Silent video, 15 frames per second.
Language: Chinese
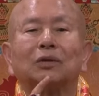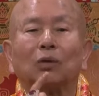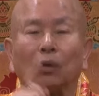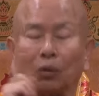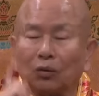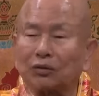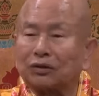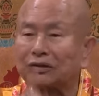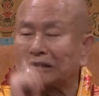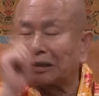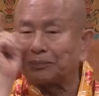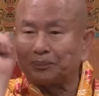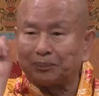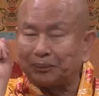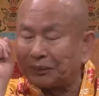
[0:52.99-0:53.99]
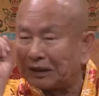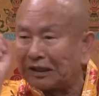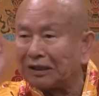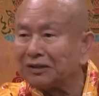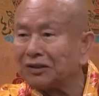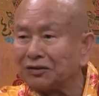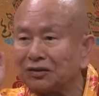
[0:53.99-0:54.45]
或者在
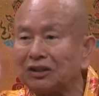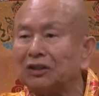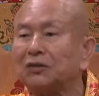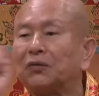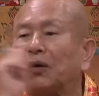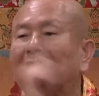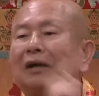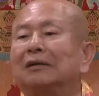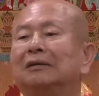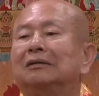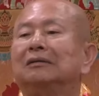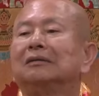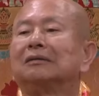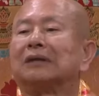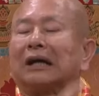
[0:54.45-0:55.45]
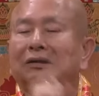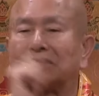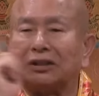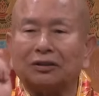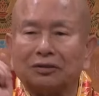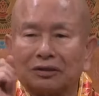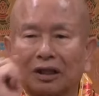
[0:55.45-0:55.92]
别的地方，他
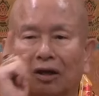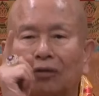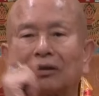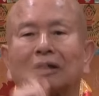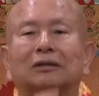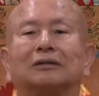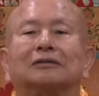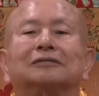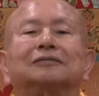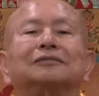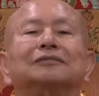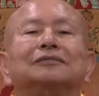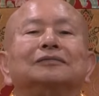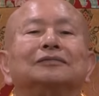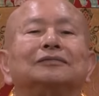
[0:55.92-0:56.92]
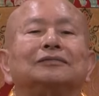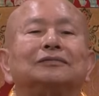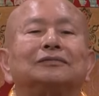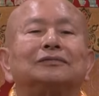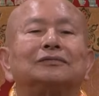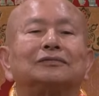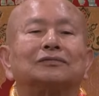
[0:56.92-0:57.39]
听到了，
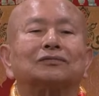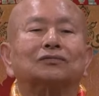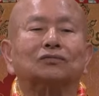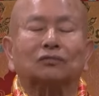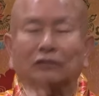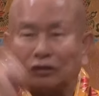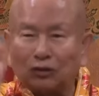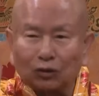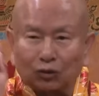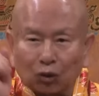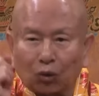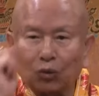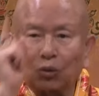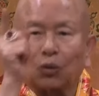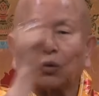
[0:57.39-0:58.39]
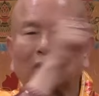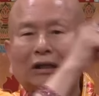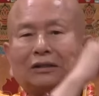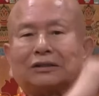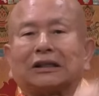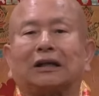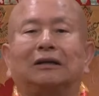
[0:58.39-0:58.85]
你就冲过来
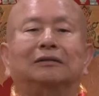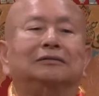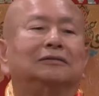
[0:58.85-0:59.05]
讲。